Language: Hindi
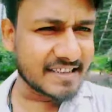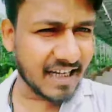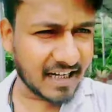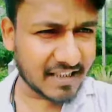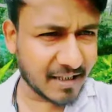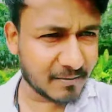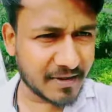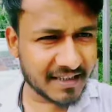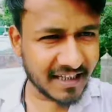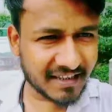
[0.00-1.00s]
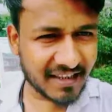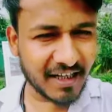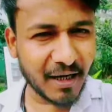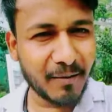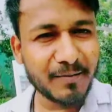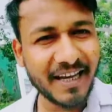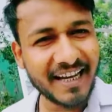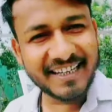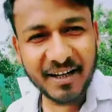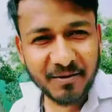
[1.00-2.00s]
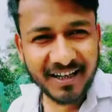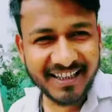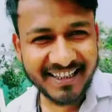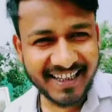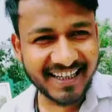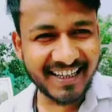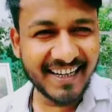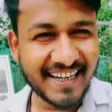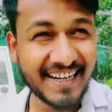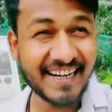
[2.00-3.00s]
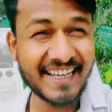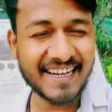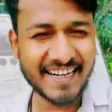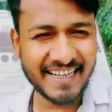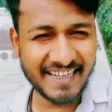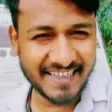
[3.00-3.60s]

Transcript: चार धाम की यात्रा हम यहीं करवा देंगे खड़े खड़े